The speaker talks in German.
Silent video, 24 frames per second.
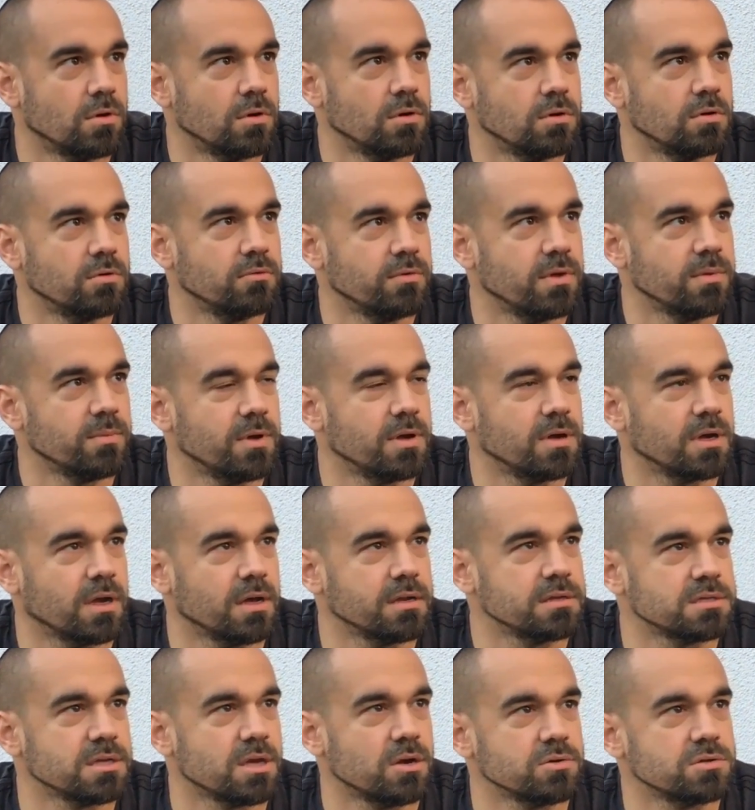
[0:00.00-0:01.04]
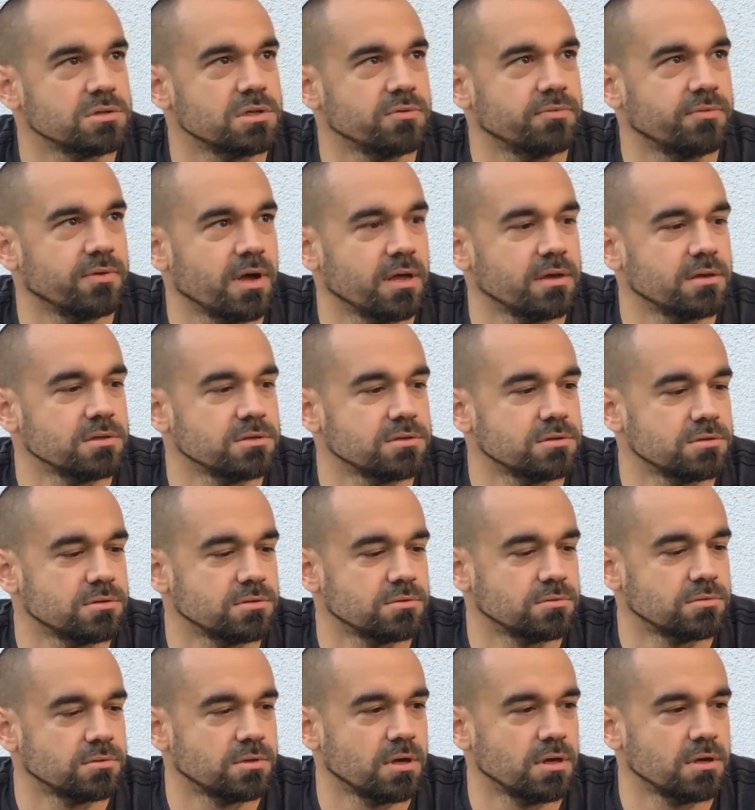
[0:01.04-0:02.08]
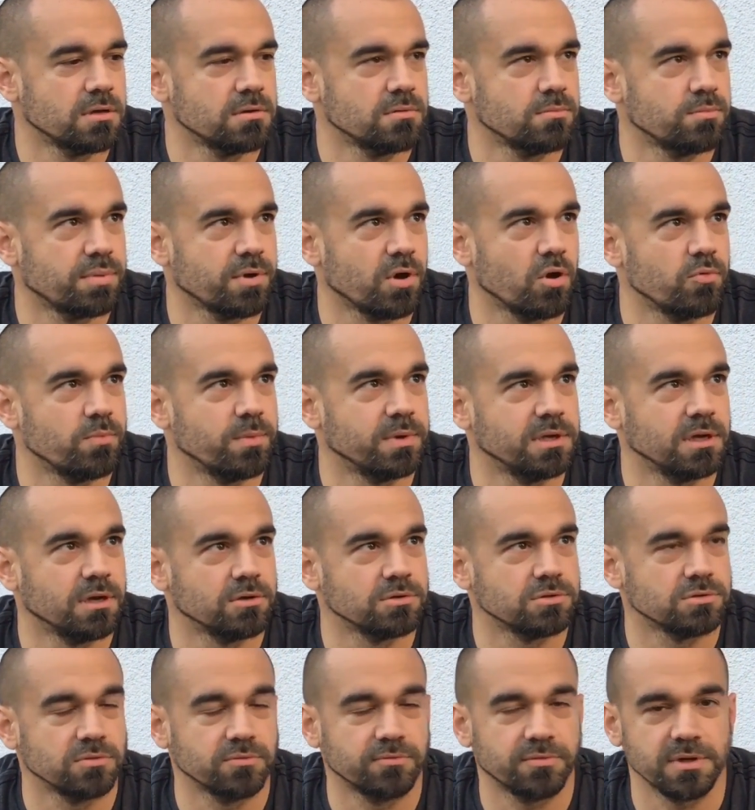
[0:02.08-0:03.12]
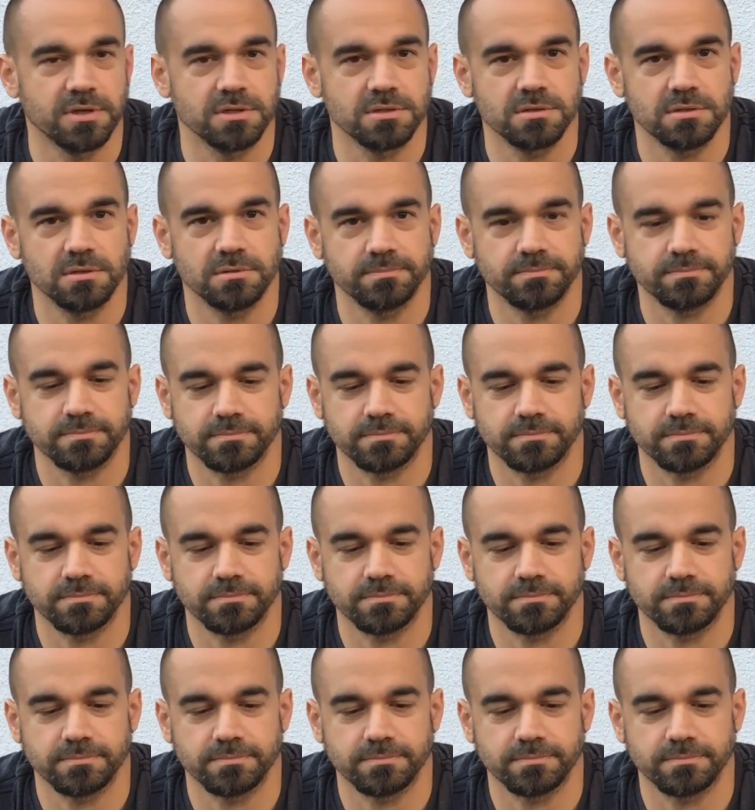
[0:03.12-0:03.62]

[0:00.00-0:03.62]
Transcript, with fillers: Und wenn man ganz ausgefahren ist, dann braucht man die auch schon fast.